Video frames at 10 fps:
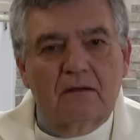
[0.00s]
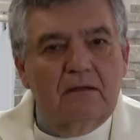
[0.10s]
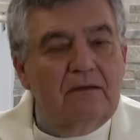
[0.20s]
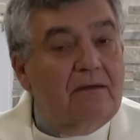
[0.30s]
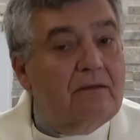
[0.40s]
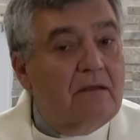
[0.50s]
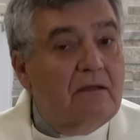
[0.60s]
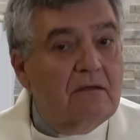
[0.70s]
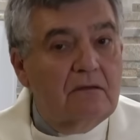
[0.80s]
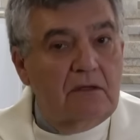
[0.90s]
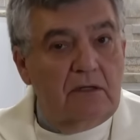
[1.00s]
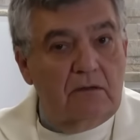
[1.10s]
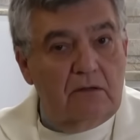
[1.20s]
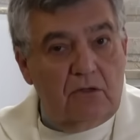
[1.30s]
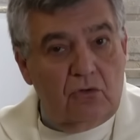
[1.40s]
y dice,
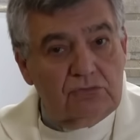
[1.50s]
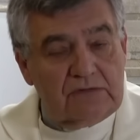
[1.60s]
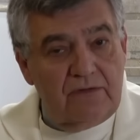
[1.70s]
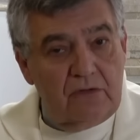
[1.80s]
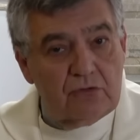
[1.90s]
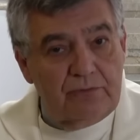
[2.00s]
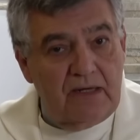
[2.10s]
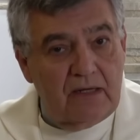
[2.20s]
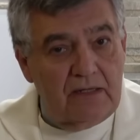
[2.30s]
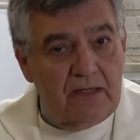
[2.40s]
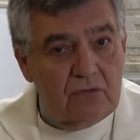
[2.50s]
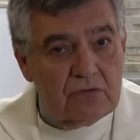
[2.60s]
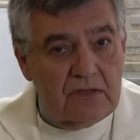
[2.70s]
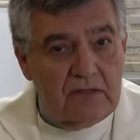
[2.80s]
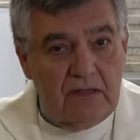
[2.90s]
en contra de los pelagianos
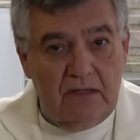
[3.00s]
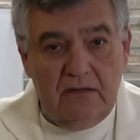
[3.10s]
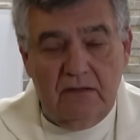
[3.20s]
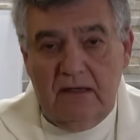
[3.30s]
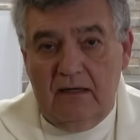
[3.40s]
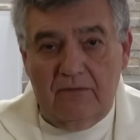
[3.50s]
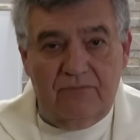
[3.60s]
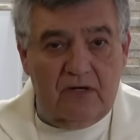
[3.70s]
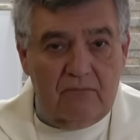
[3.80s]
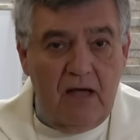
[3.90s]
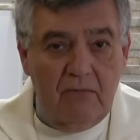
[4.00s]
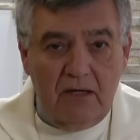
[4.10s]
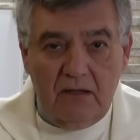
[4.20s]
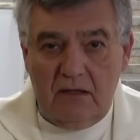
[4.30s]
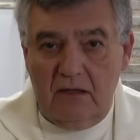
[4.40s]
que
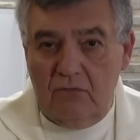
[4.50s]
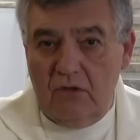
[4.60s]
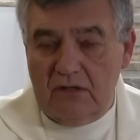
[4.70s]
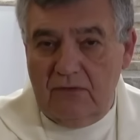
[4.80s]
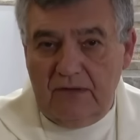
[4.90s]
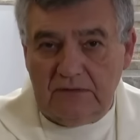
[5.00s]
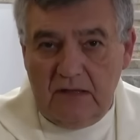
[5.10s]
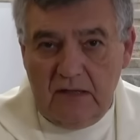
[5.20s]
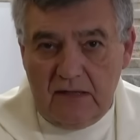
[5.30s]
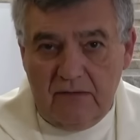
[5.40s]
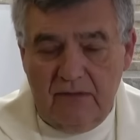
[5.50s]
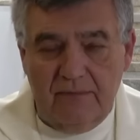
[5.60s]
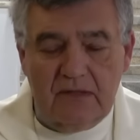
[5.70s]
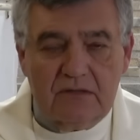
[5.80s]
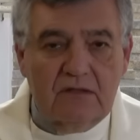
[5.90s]
afirmaban que no hacía falta la gracia
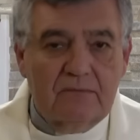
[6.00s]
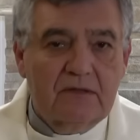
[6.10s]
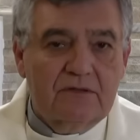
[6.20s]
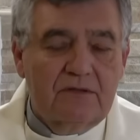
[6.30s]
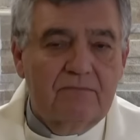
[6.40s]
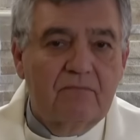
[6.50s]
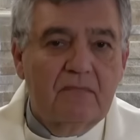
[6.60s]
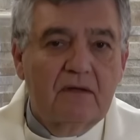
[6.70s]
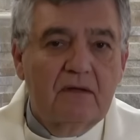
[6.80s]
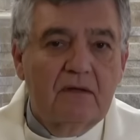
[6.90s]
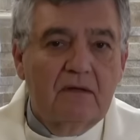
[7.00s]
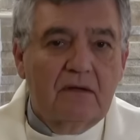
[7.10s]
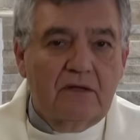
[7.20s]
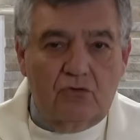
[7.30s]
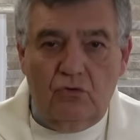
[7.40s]
para salvarse,
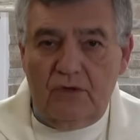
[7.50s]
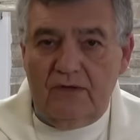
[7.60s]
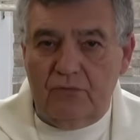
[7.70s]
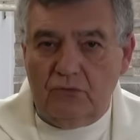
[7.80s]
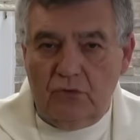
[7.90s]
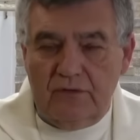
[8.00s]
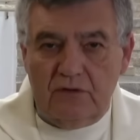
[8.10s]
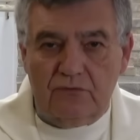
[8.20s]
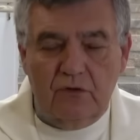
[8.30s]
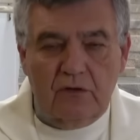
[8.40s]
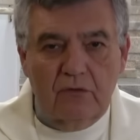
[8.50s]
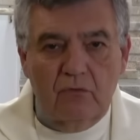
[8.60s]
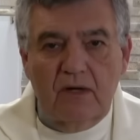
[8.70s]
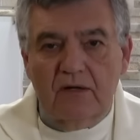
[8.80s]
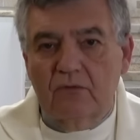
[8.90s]
que todo era fruto del esfuerzo
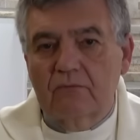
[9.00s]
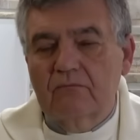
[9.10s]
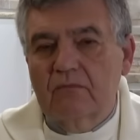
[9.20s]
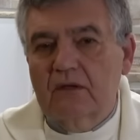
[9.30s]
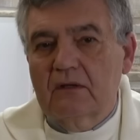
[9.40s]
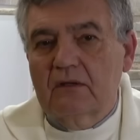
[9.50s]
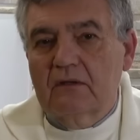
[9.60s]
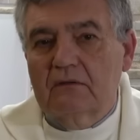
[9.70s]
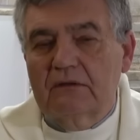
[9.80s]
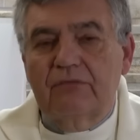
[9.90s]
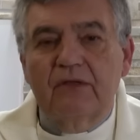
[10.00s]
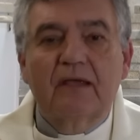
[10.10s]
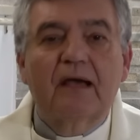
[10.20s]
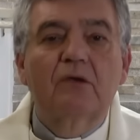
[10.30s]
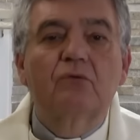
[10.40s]
humano, dice
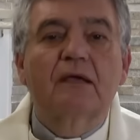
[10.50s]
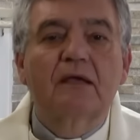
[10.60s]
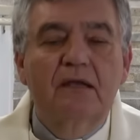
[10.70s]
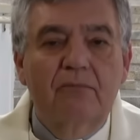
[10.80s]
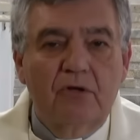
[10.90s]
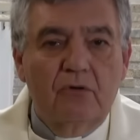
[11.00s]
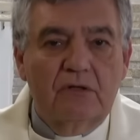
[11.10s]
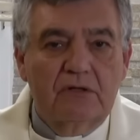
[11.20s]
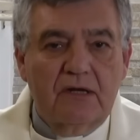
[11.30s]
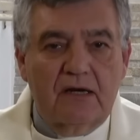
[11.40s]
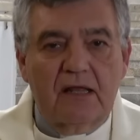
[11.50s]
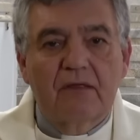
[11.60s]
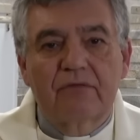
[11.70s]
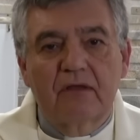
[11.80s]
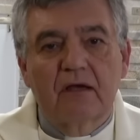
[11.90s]
que hay un equilibrio entre
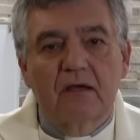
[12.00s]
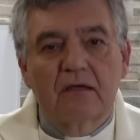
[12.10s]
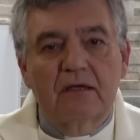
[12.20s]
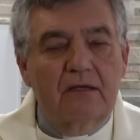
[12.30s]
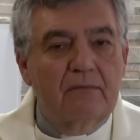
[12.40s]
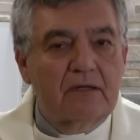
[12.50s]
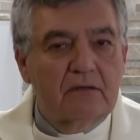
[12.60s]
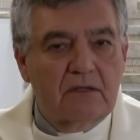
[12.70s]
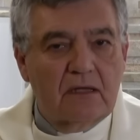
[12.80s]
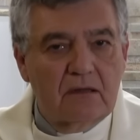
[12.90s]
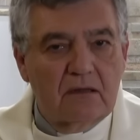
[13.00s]
gracia y libertad.